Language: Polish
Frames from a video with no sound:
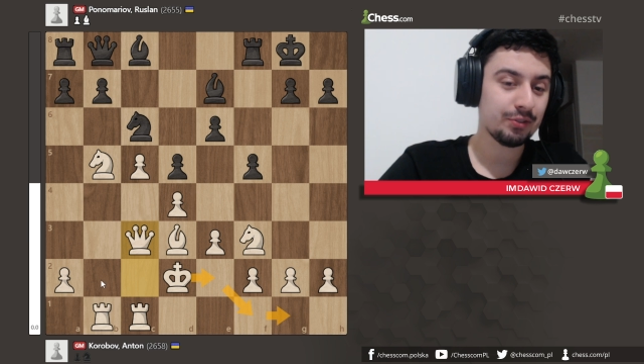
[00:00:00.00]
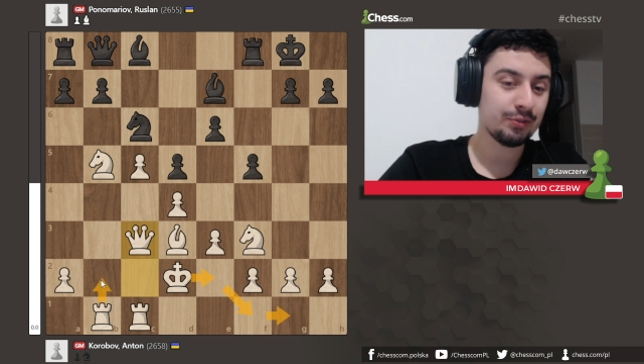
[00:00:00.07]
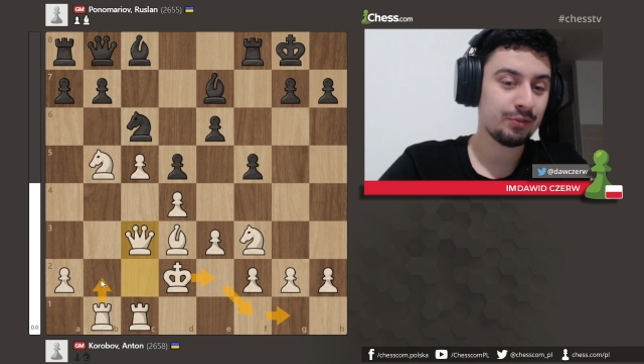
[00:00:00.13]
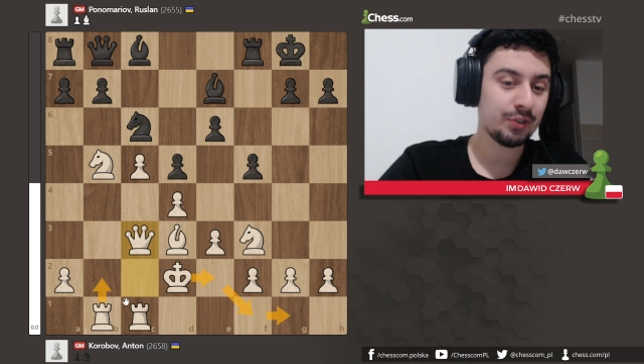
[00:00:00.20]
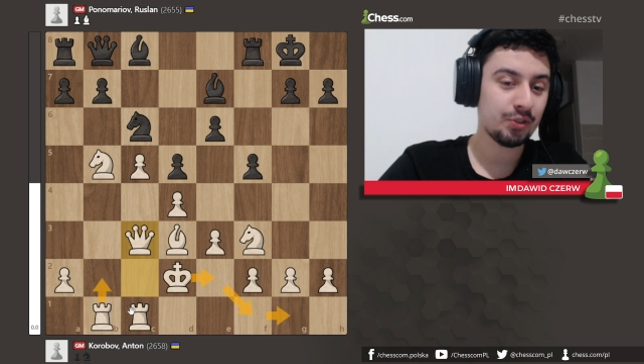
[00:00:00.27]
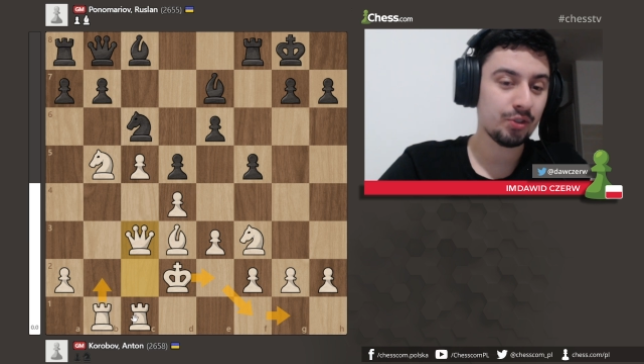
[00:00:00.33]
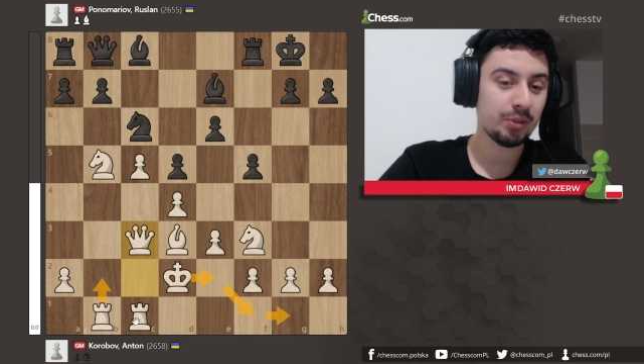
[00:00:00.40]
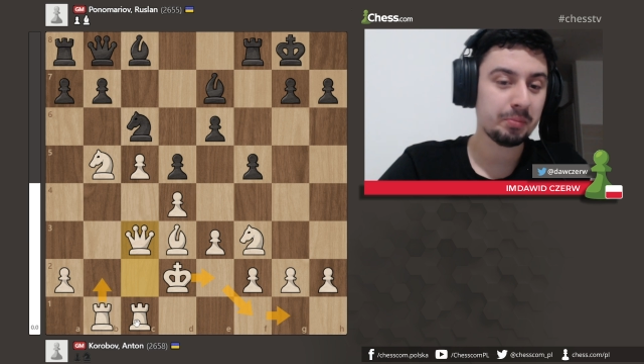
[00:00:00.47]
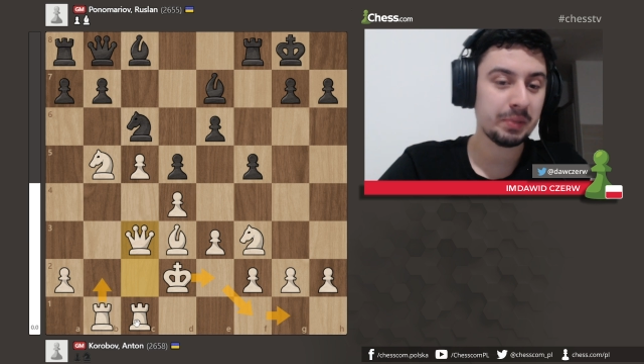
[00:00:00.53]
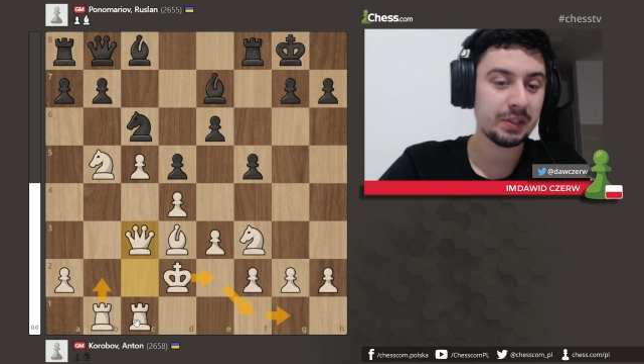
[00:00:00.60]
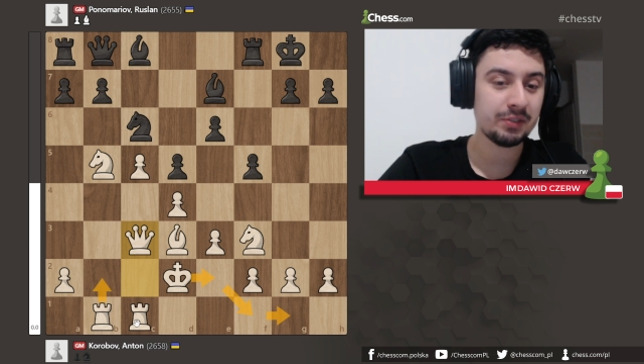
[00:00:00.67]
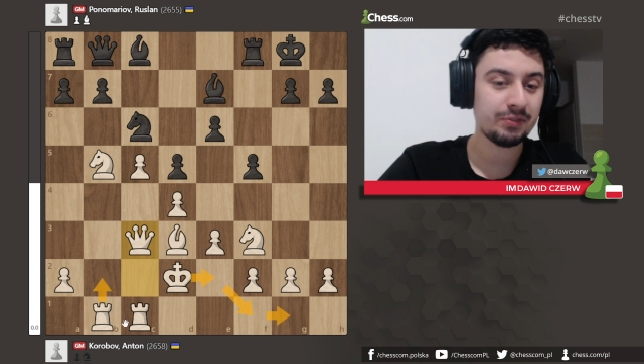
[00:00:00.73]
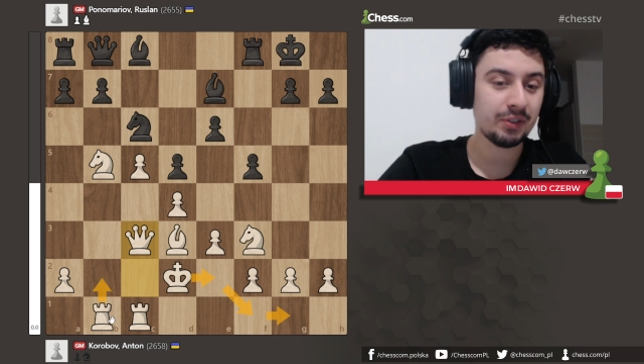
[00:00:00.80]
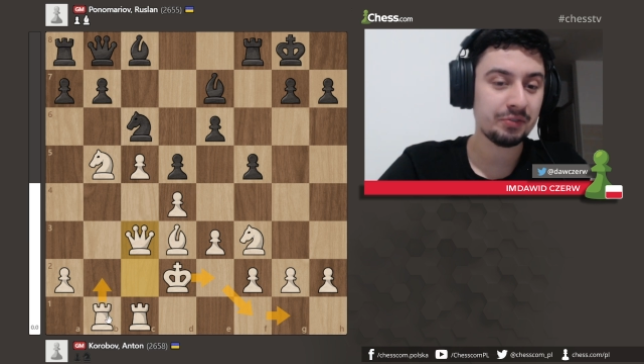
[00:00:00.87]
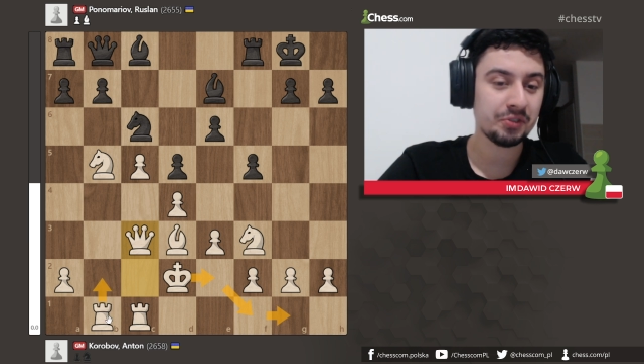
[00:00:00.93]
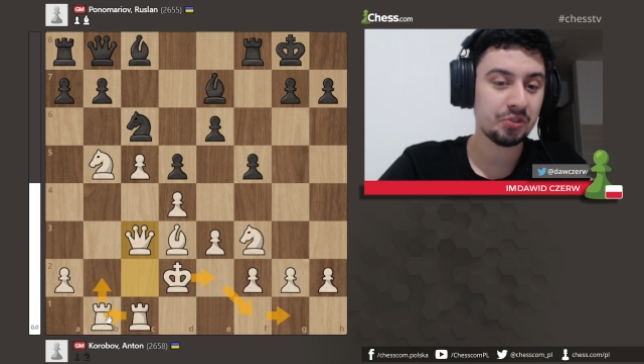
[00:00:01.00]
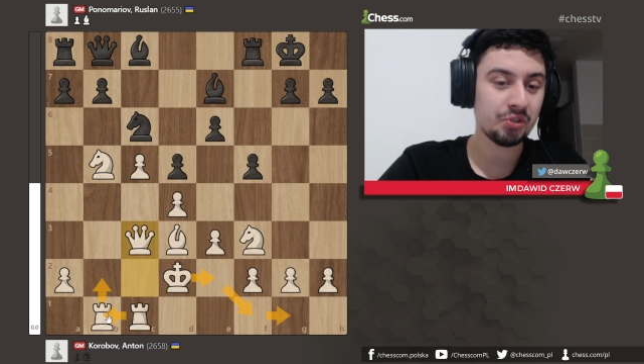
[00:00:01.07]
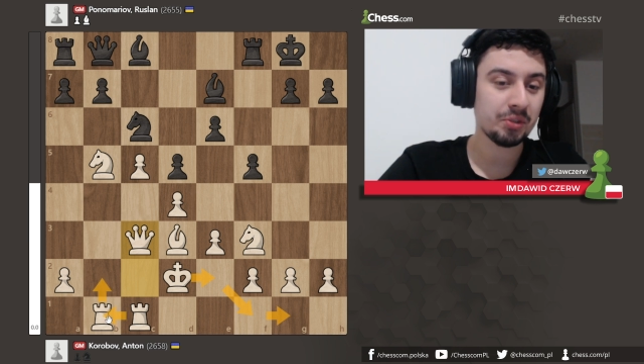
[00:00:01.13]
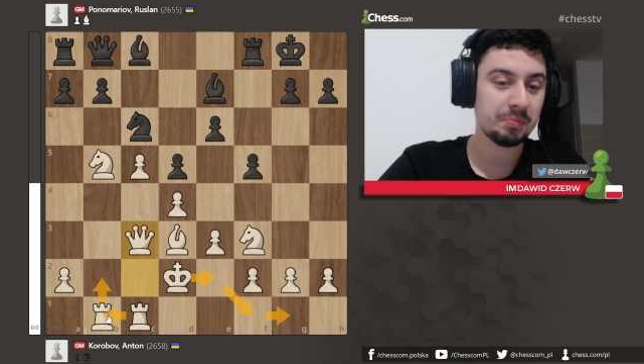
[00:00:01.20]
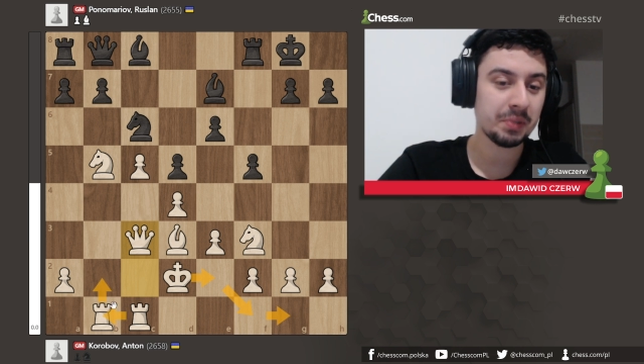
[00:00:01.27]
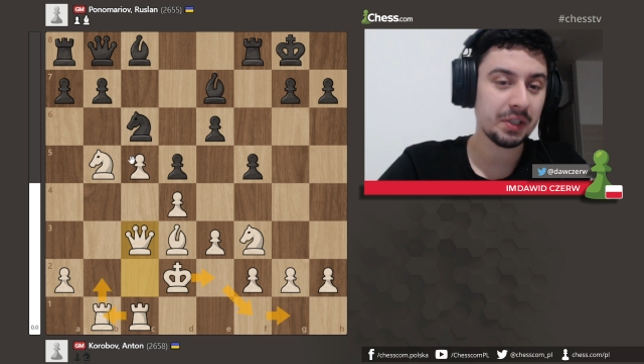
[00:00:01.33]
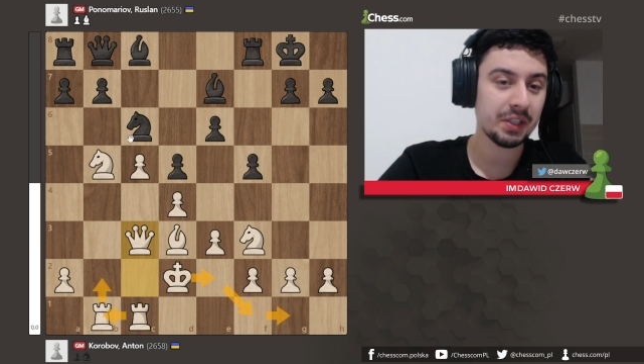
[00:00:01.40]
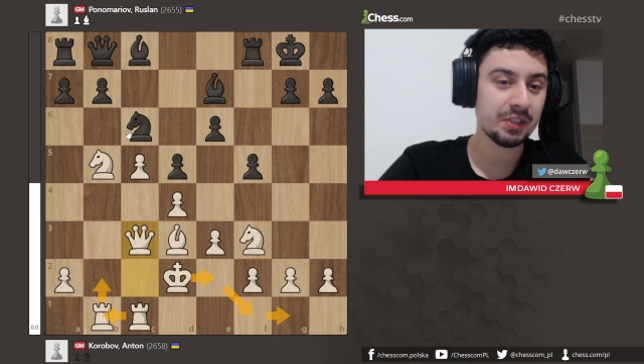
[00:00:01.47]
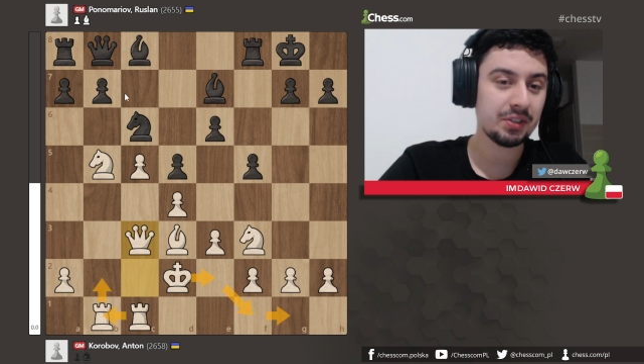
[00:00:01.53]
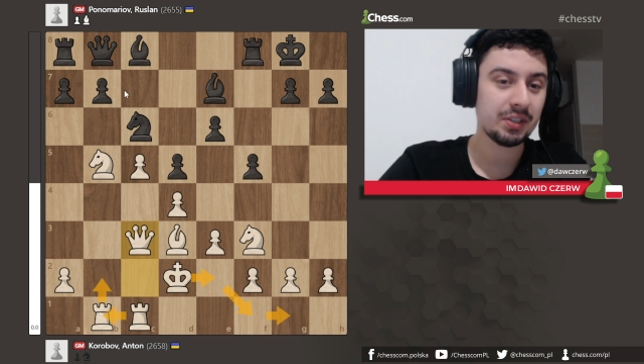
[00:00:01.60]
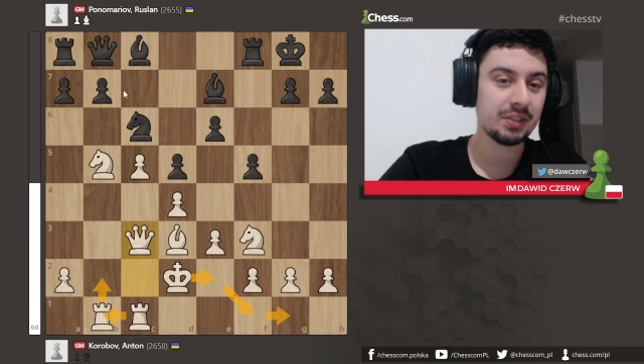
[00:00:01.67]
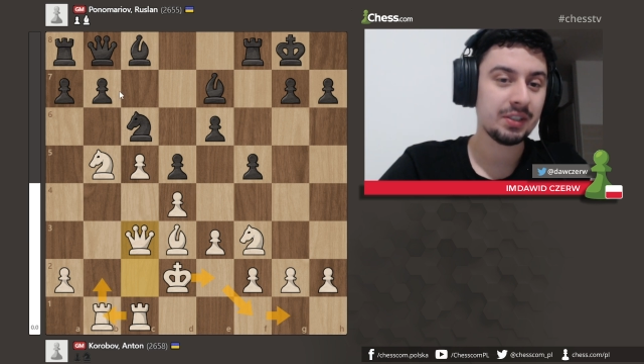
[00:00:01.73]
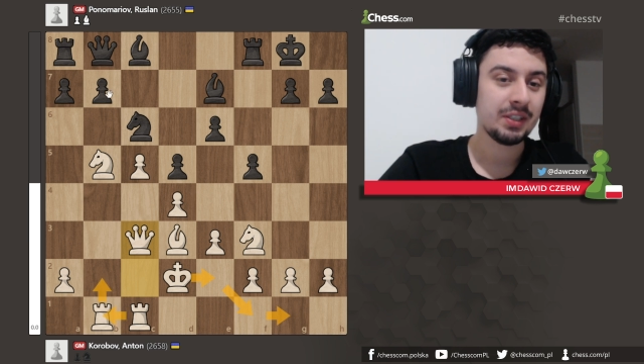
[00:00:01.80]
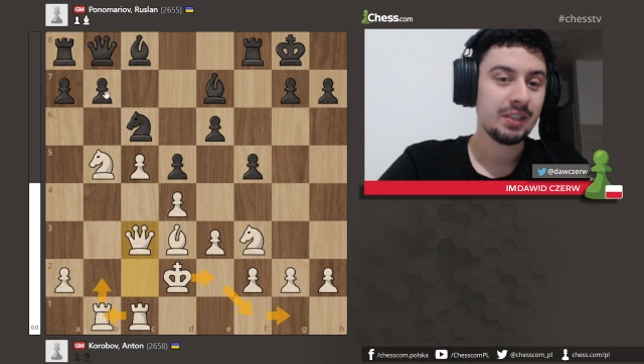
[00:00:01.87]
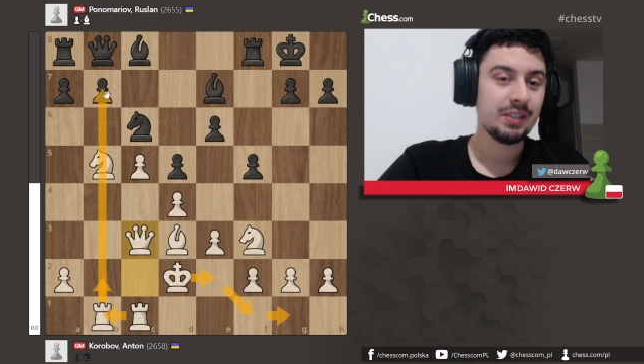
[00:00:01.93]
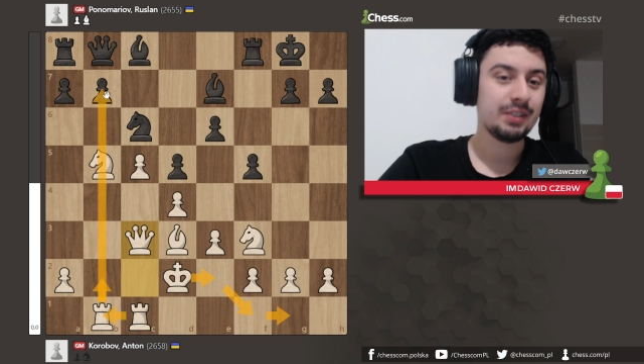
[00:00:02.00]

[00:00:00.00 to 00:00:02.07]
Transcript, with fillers: wieża B2, wieża B1